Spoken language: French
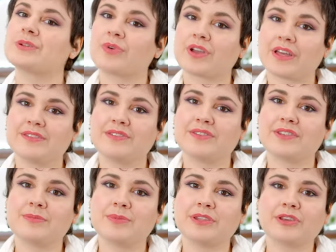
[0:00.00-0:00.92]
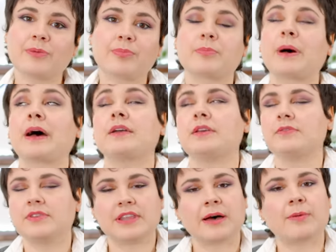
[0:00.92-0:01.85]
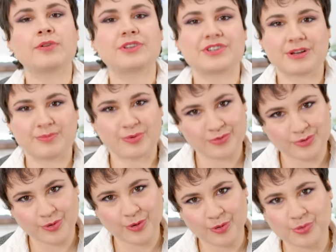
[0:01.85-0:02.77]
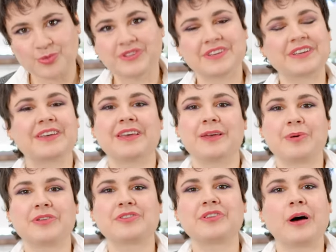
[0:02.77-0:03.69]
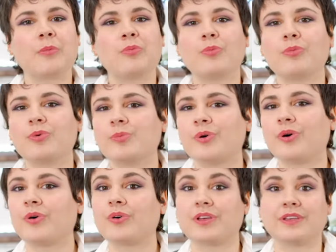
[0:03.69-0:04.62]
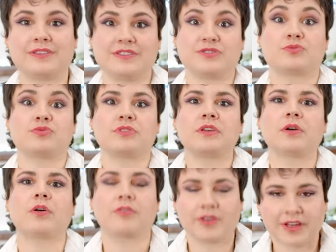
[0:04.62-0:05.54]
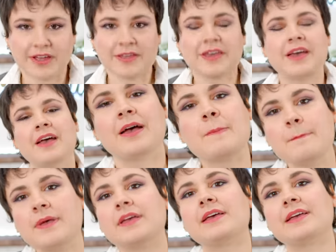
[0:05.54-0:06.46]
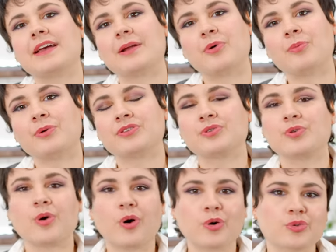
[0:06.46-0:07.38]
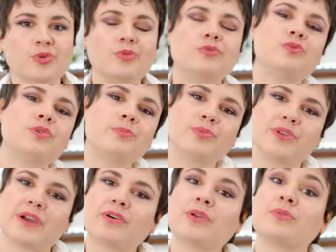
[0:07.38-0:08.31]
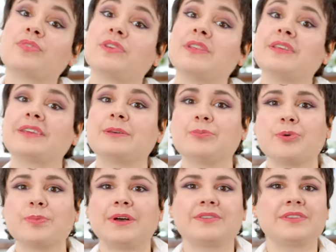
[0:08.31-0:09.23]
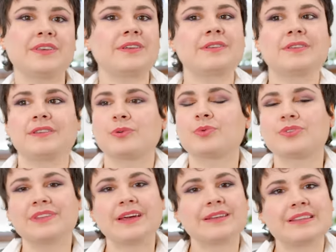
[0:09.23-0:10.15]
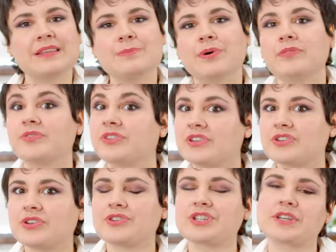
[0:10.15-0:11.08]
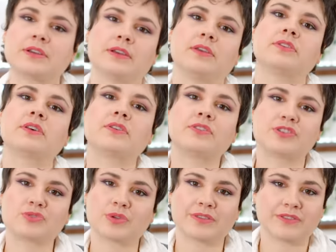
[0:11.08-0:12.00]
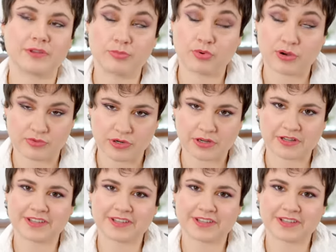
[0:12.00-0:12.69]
j'aime organiser des meet-ups bah, Évidemment déjà pour vous rencontrer et passer un bon moment et discuter en vrai, mais également parce que entre vous, il peut y avoir le feeling qui peut passer, des contacts qui peuvent s'échanger, et ça c'est chouette, c'est beau à voir.